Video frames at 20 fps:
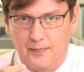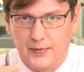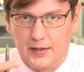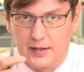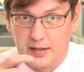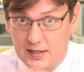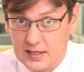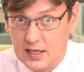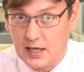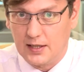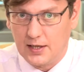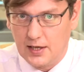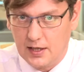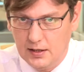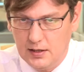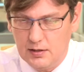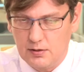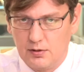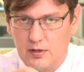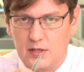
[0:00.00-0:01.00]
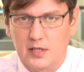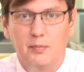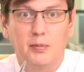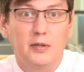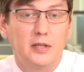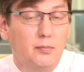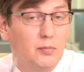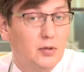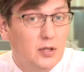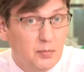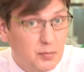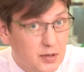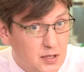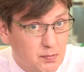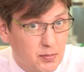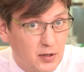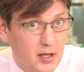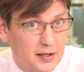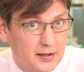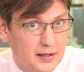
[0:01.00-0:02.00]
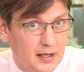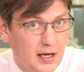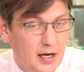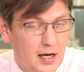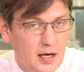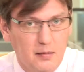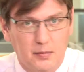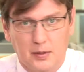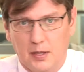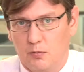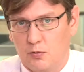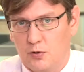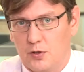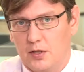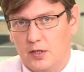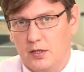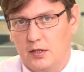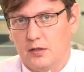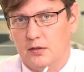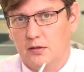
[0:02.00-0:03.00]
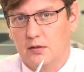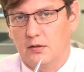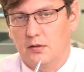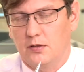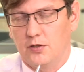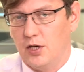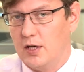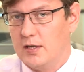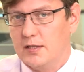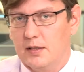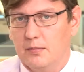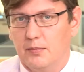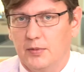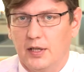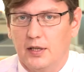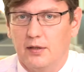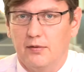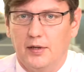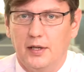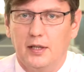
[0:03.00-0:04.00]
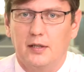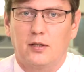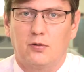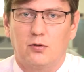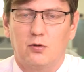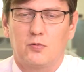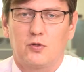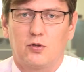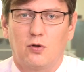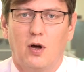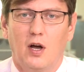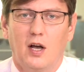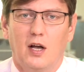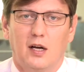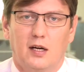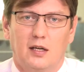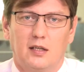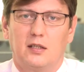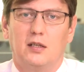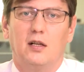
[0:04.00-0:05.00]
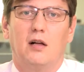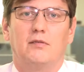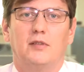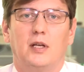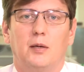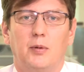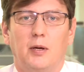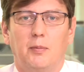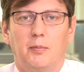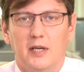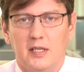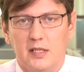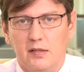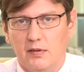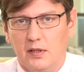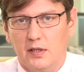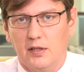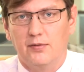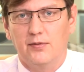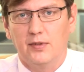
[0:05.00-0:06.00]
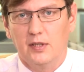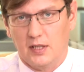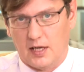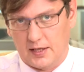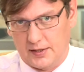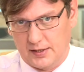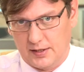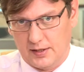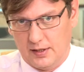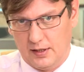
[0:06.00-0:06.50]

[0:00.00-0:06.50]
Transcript: за границу, если бы это было бесплатно? Потому что э, часто мне говорят о том, что главное препятствие – это финансы.